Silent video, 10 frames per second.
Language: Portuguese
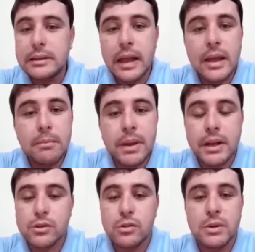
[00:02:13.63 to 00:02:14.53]

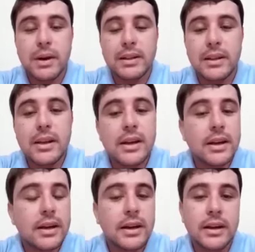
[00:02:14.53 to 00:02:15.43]
têmpera sobre
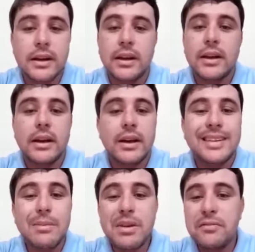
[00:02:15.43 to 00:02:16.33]
madeira, é, e
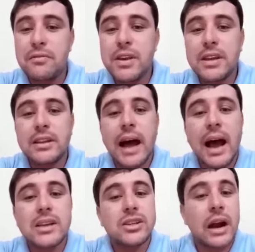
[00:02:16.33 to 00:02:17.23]
tem uma
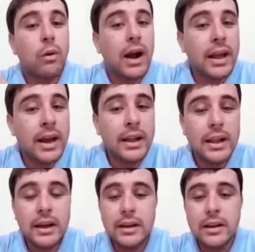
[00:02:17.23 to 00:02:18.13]
infinidade,
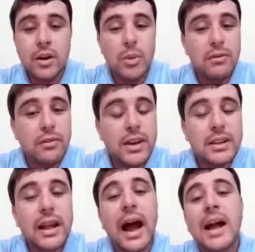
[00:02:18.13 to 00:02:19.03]
aquarela, uma
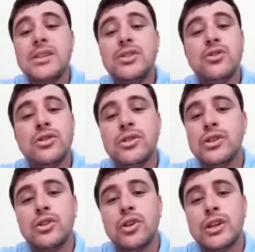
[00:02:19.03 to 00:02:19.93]
infinidade de,
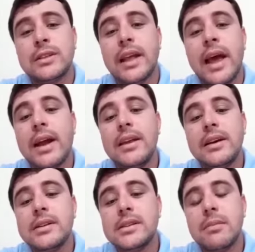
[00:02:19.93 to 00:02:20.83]
de, de
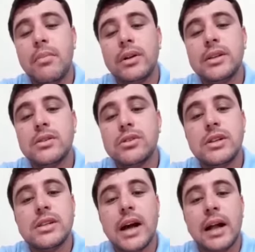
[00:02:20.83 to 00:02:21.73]
técnicas que podem ser
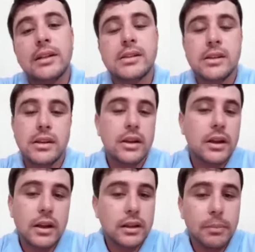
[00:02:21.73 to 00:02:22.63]
utilizadas
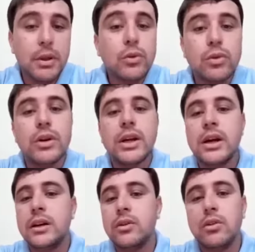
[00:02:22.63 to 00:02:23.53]
na
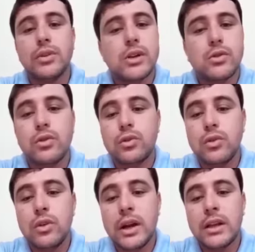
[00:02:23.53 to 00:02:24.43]
pintura ou na
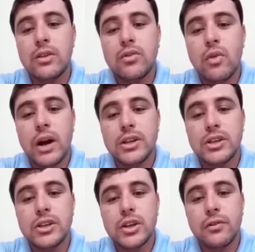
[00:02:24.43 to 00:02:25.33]
escultura, aquilo que o
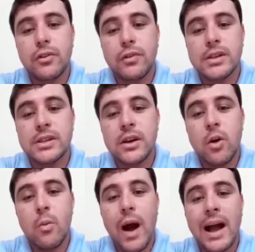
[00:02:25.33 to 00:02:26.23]
artista for fazer
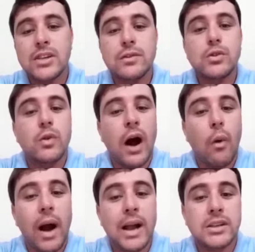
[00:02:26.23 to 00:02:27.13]
como arte
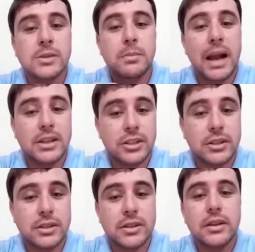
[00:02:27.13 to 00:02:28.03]
visual, artes
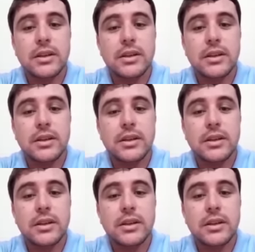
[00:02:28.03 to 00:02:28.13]
plásticas,